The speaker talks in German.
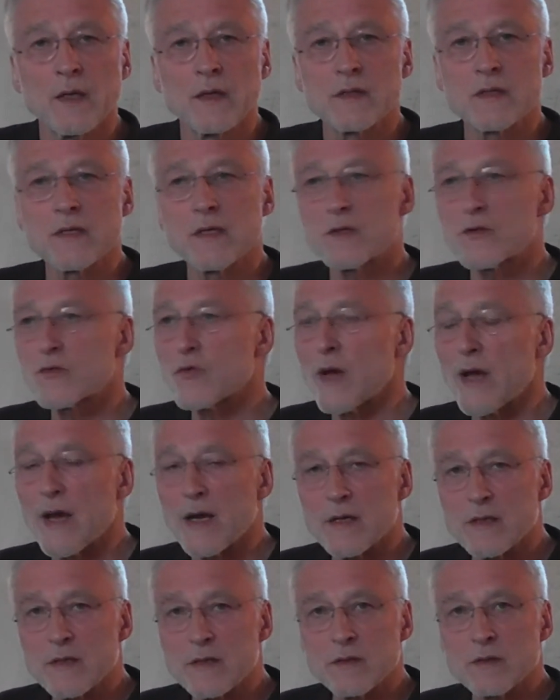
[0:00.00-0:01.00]
sie
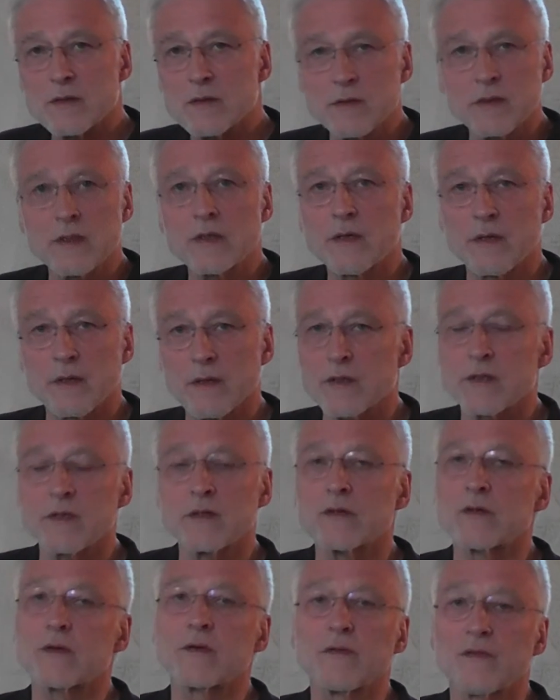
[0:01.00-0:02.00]
zuerst die
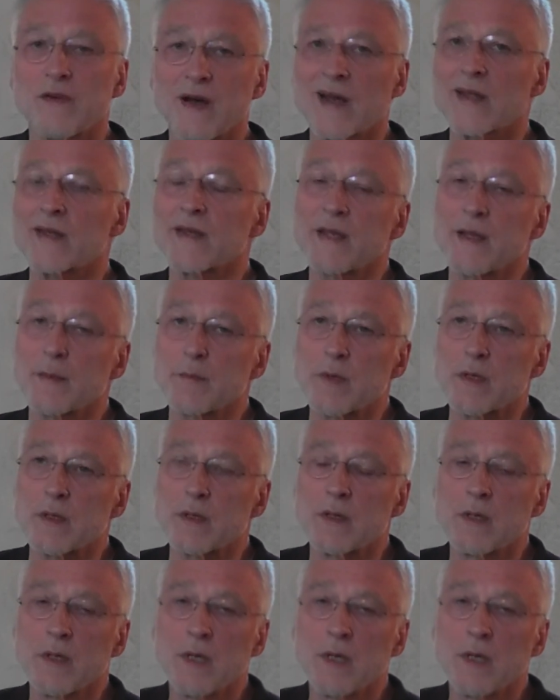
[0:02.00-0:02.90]
Kirche wahrnehmen.